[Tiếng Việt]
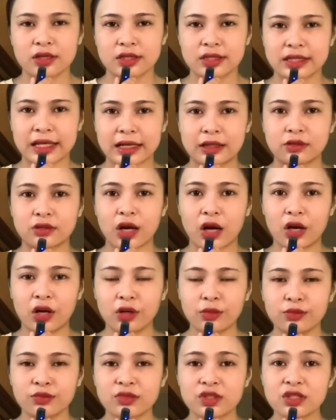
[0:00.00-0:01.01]
Sau
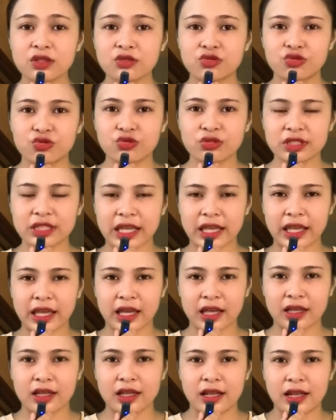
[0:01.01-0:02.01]
đó bước xuống
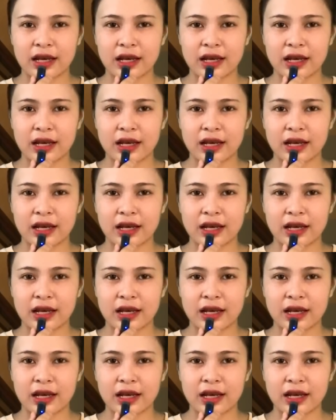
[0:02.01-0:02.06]
xe